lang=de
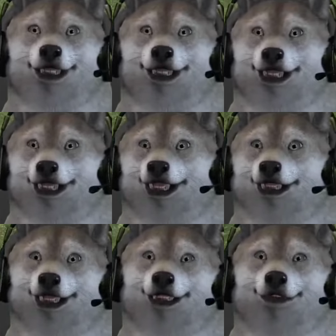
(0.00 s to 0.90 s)
ich kann
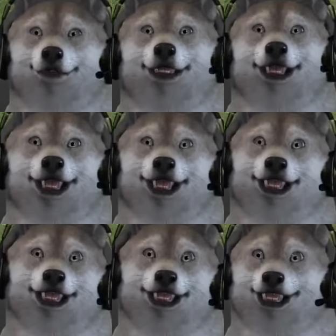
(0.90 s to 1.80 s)
es selber fast
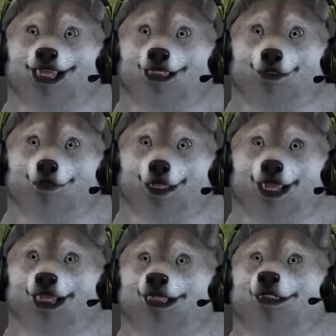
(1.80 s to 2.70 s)
gar nicht glauben,
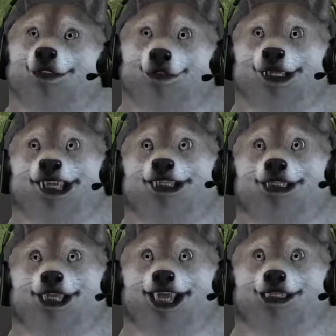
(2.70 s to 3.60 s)
wird
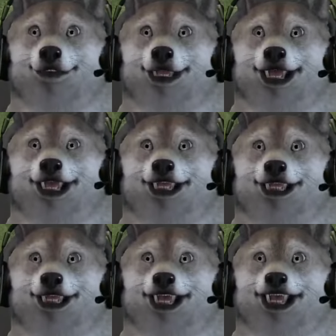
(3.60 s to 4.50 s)
im
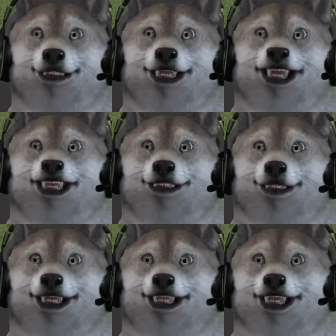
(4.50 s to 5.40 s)

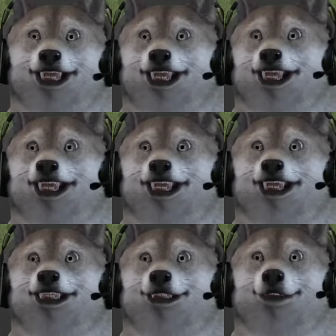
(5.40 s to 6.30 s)
LS22
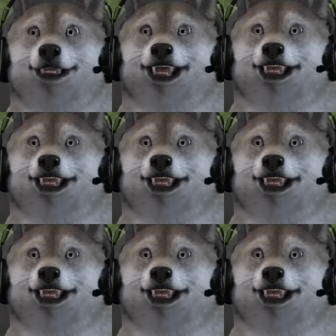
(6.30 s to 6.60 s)
wird's